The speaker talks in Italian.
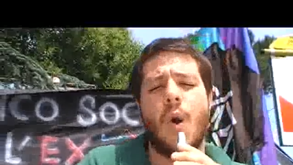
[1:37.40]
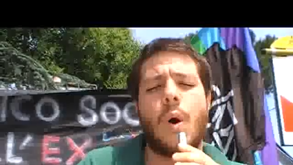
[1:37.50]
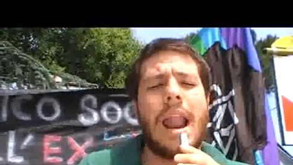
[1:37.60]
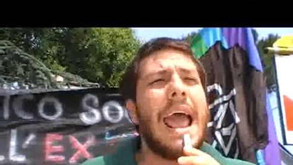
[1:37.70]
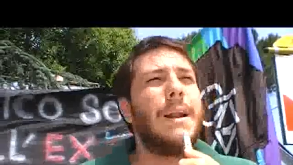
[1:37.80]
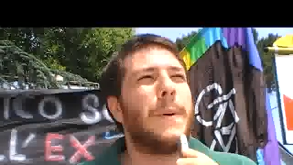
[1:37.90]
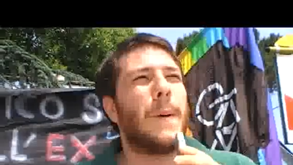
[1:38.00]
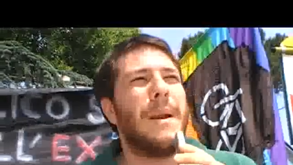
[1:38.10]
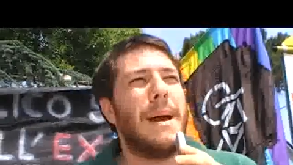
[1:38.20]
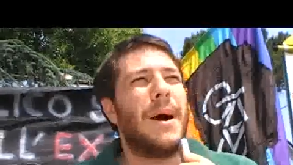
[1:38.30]
qual è il
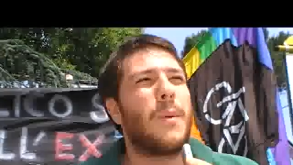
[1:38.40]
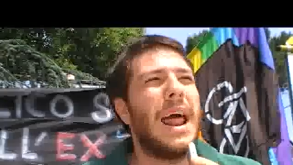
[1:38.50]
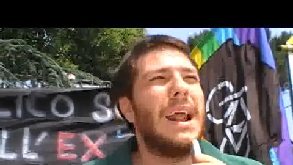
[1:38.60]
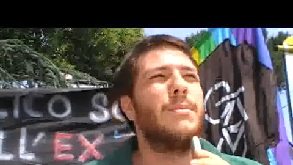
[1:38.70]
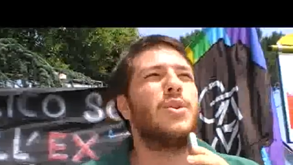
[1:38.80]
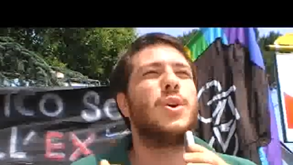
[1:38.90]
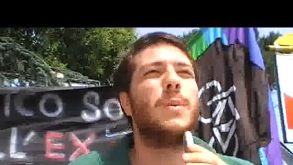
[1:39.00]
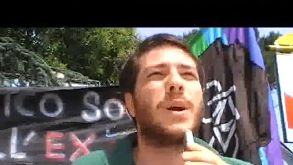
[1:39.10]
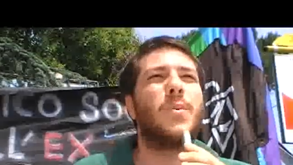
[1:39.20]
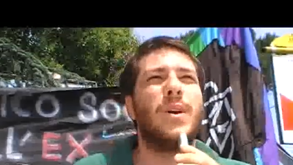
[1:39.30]
problema, qual è il
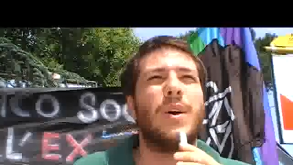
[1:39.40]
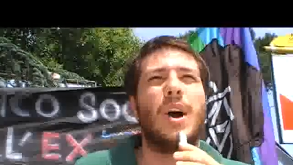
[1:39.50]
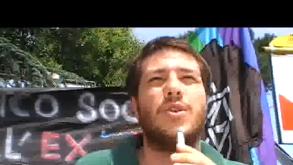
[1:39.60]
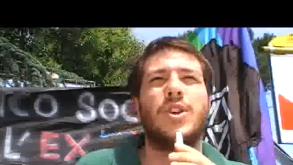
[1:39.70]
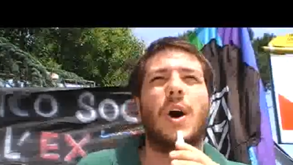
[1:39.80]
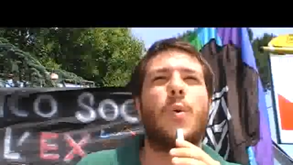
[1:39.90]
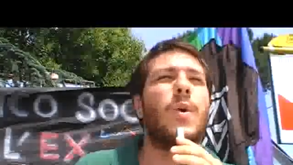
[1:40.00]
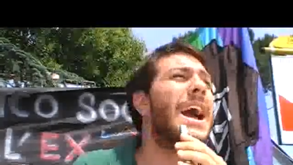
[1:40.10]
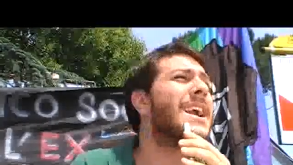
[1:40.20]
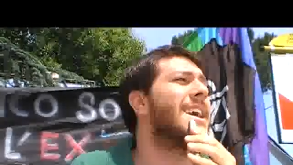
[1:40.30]
motivo per cui noi oggi siamo
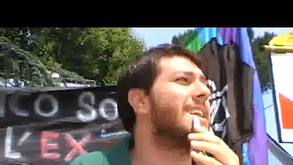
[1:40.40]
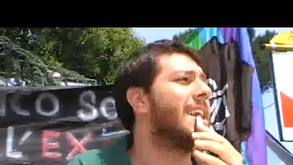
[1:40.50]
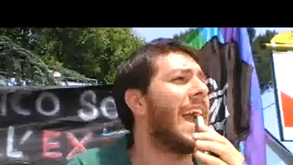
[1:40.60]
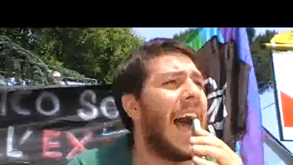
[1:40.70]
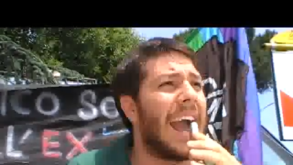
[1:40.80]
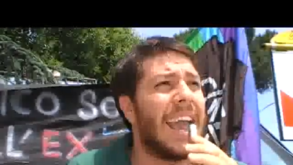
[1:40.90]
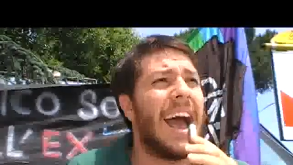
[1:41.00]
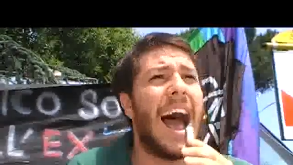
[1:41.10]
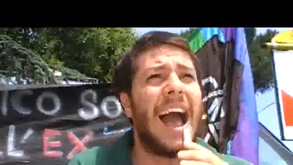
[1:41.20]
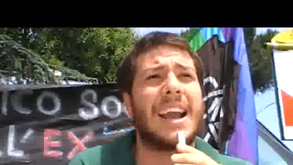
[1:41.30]
qui a criticare
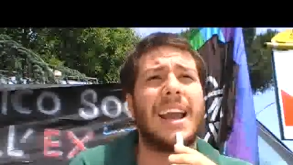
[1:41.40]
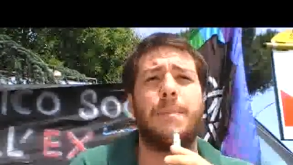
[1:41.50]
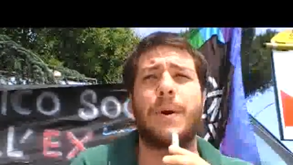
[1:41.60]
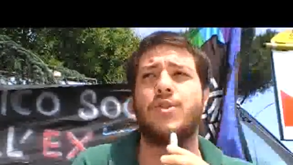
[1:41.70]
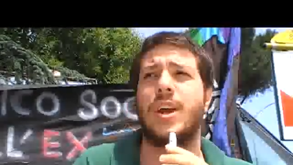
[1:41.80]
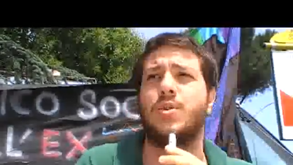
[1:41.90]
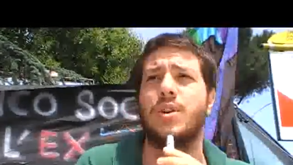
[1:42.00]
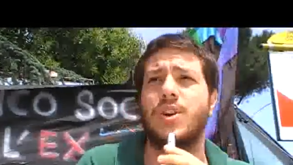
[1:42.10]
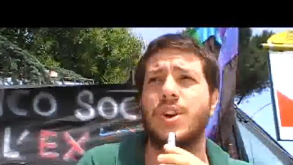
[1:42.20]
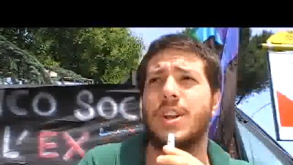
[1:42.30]
anche il progetto
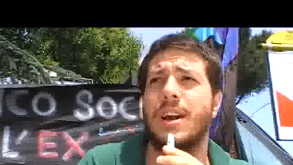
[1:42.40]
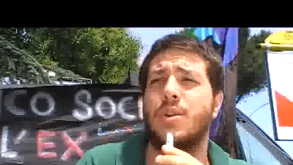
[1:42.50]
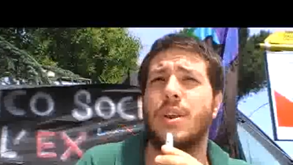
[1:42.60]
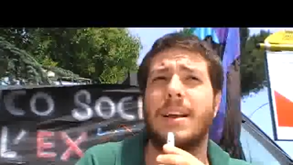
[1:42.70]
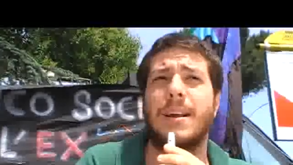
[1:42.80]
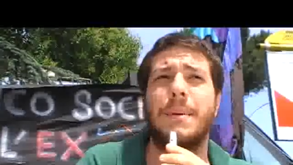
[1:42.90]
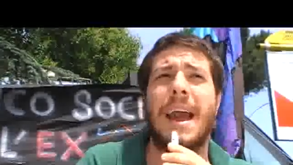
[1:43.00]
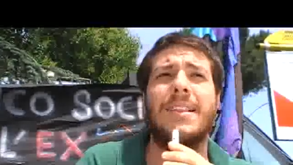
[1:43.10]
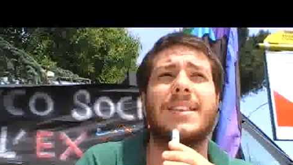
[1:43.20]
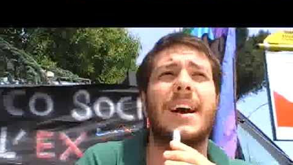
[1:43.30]
di decentramento della
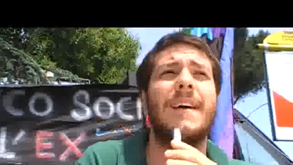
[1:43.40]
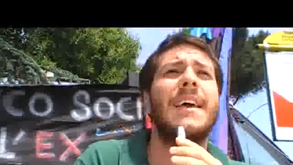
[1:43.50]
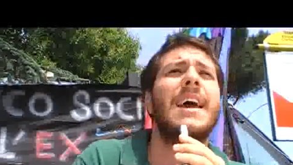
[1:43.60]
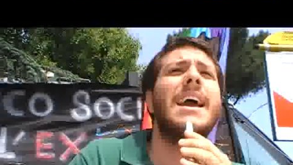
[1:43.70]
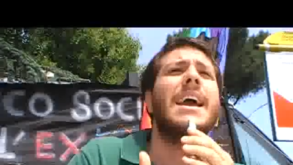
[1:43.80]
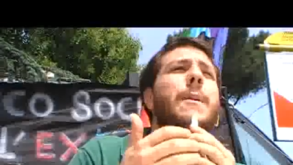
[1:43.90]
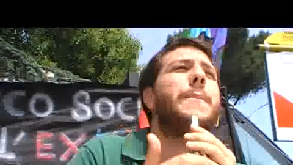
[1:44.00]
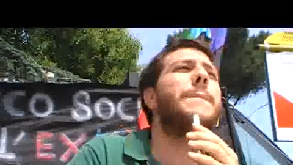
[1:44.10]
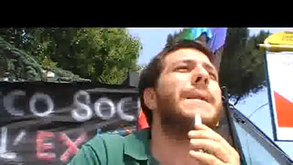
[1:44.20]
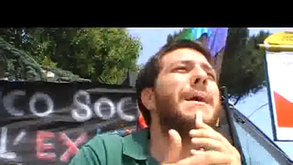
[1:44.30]
Sapienza? Il
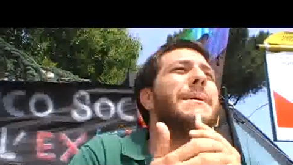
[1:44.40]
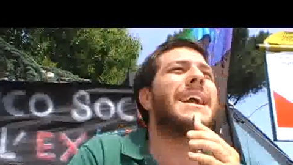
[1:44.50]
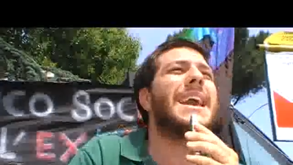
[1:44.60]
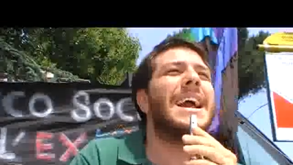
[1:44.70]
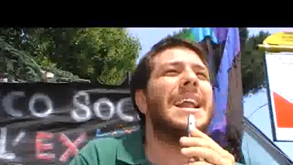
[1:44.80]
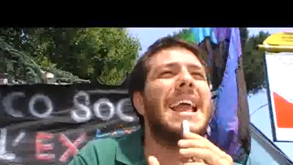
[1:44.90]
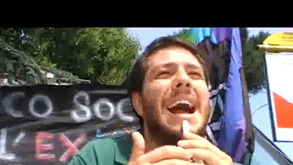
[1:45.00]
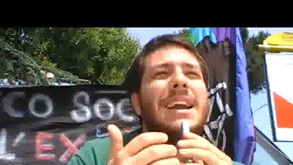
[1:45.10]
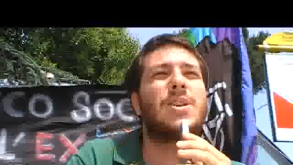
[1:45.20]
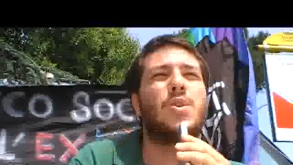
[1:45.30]
problema è che negli
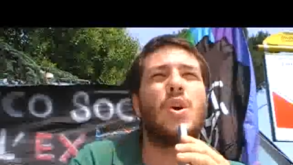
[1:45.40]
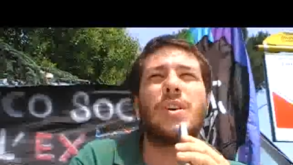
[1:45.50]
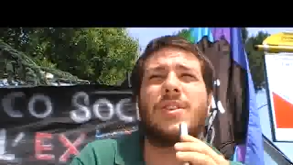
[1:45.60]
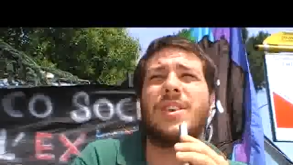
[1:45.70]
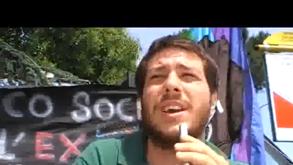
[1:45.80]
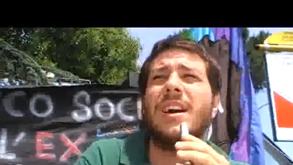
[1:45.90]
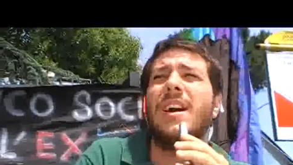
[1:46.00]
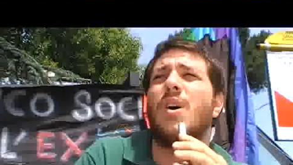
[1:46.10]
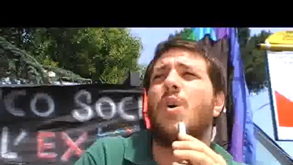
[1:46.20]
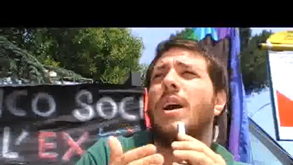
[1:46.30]
anni scorsi
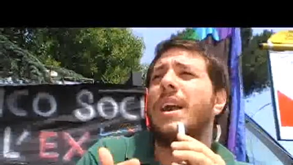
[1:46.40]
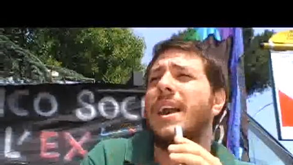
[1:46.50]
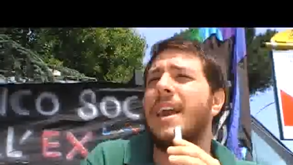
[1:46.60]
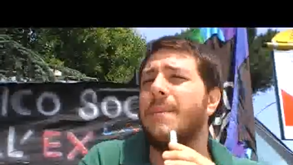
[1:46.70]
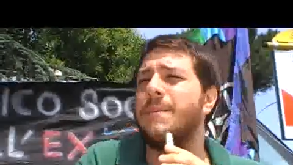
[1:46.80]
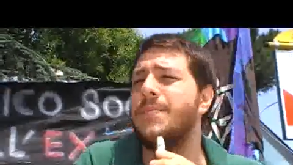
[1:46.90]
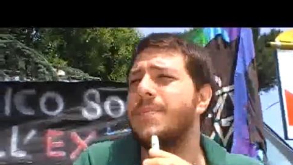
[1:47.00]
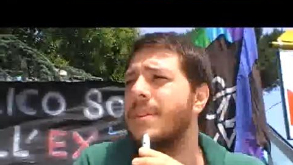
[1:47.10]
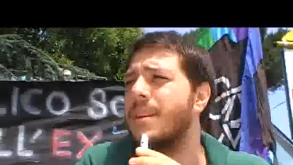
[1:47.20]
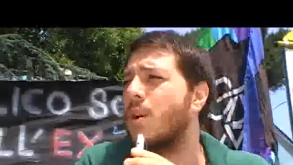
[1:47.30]
con
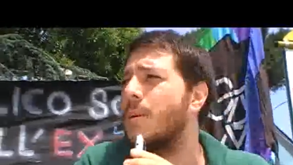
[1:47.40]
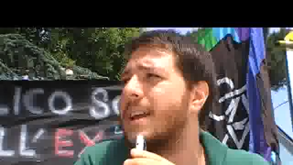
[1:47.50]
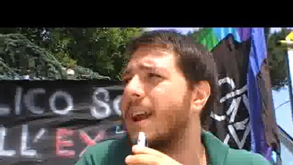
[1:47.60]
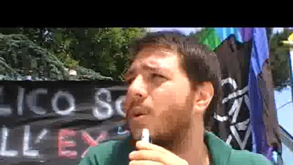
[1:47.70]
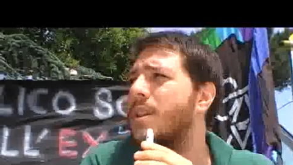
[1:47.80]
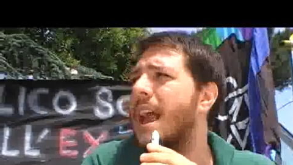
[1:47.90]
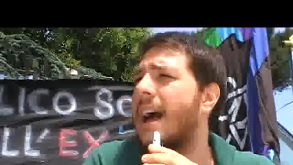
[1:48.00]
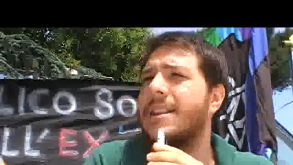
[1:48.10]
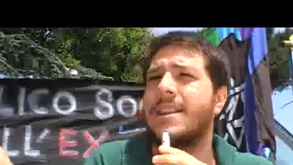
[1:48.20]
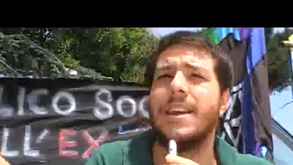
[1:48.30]
i come dire, con gli
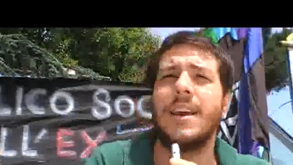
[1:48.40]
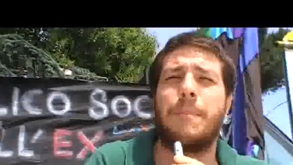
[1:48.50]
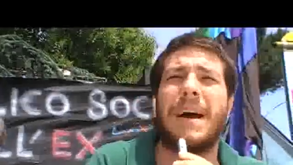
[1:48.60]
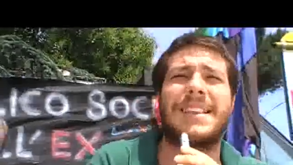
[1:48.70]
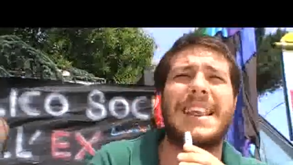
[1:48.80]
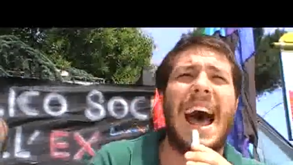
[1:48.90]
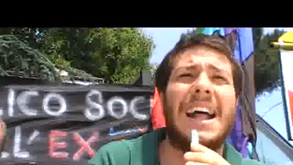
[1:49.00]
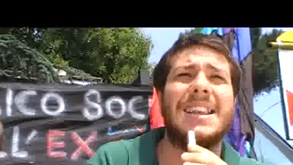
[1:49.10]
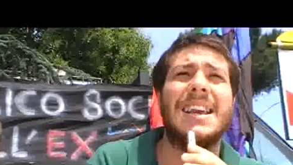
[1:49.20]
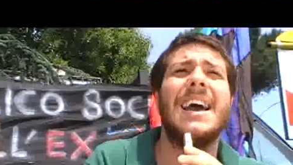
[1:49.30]
atti
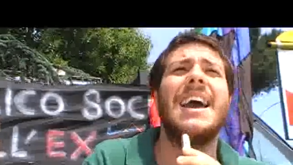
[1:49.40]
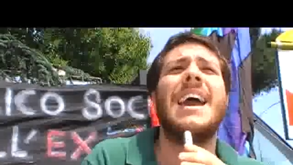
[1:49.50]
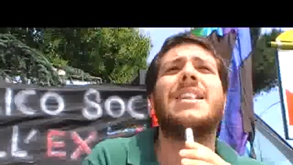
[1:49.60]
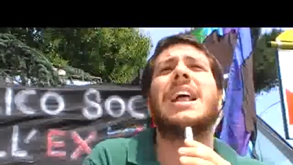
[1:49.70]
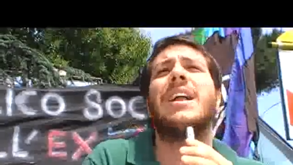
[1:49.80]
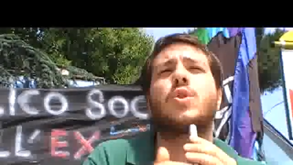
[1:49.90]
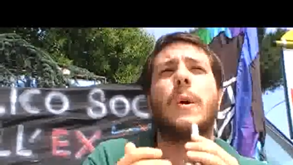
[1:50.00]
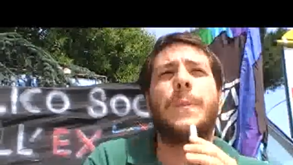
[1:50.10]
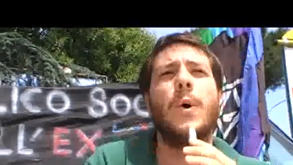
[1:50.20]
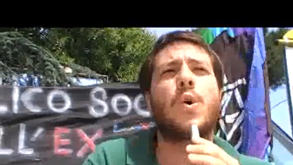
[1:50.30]
passati e
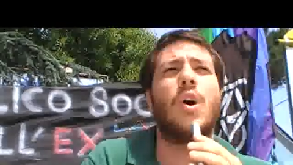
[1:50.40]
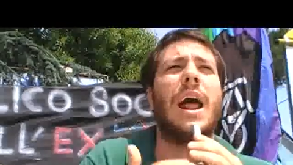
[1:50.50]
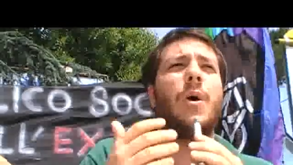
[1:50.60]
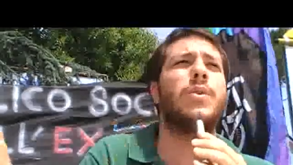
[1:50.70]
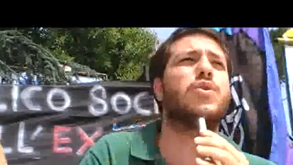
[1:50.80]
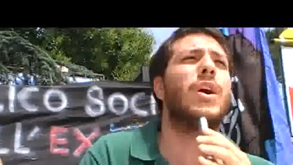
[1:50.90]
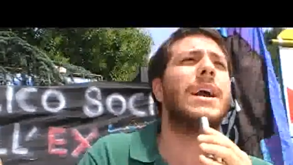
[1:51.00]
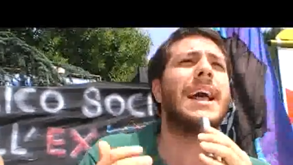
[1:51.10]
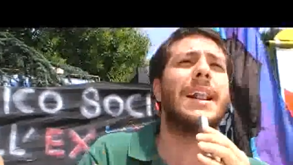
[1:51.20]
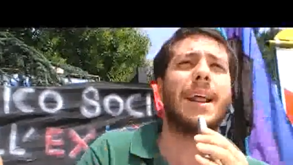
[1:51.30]
tanto più con la
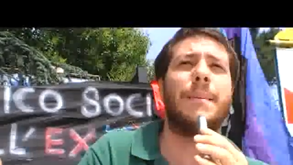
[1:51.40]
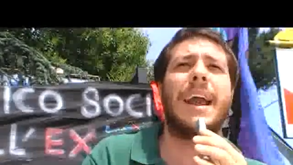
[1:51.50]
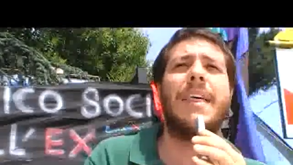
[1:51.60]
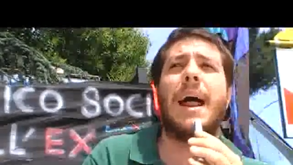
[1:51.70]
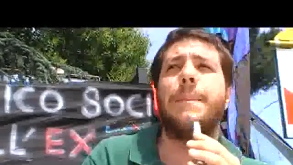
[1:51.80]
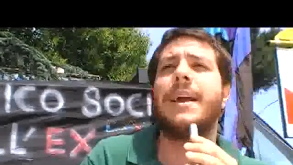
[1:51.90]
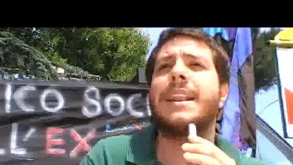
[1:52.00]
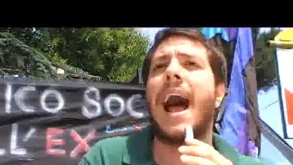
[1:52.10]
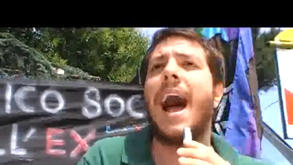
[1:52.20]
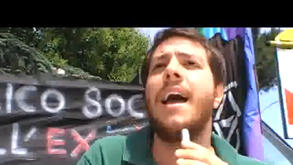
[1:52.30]
questione Santa Maria della
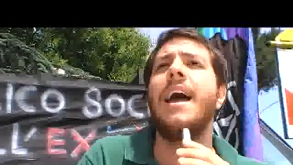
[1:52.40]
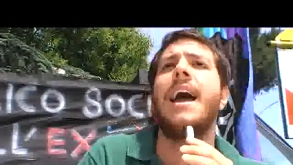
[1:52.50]
Pietà,